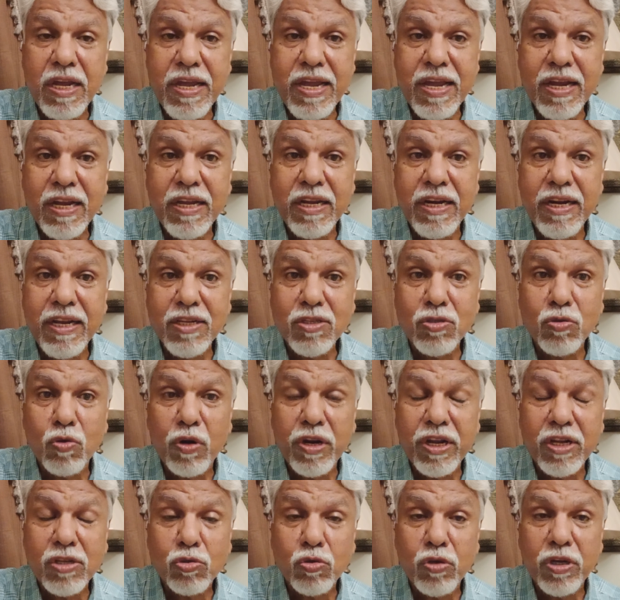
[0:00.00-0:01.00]
एक इनिंग्स
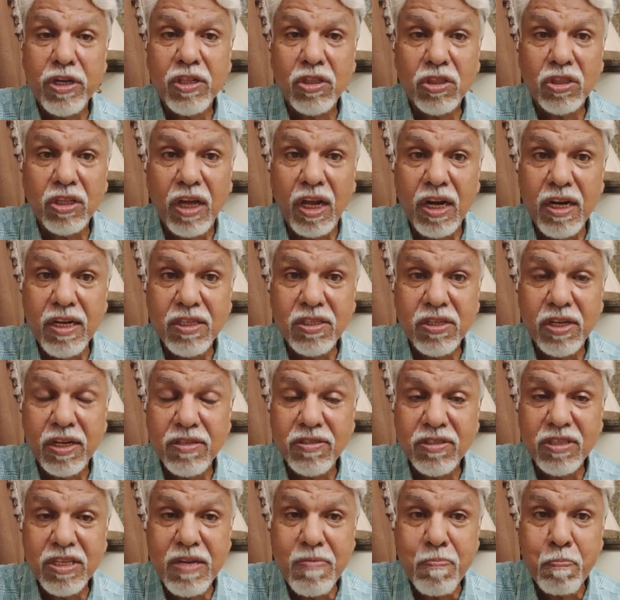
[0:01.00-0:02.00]
और 141
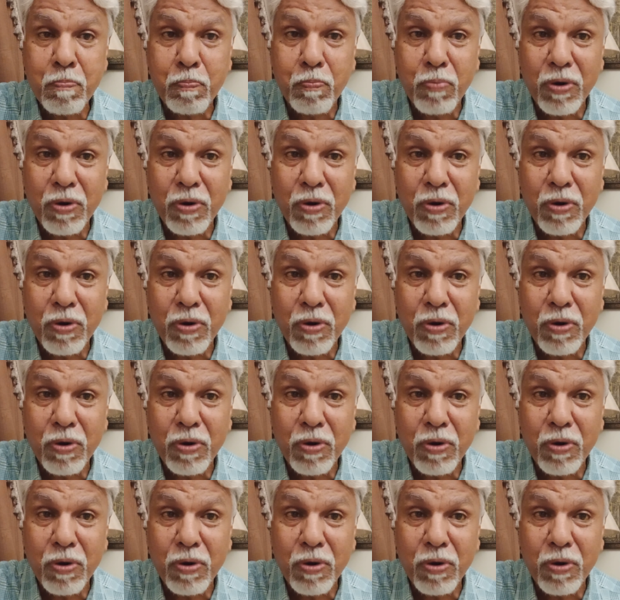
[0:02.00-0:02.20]
रन की